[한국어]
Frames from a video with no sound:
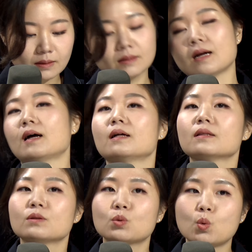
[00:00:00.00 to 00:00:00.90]

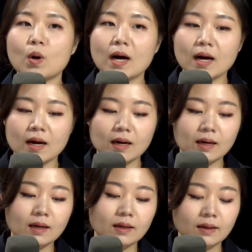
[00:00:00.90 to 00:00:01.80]
일단
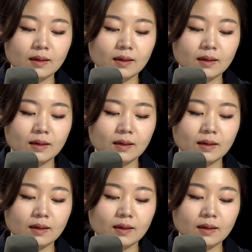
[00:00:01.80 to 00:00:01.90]
노화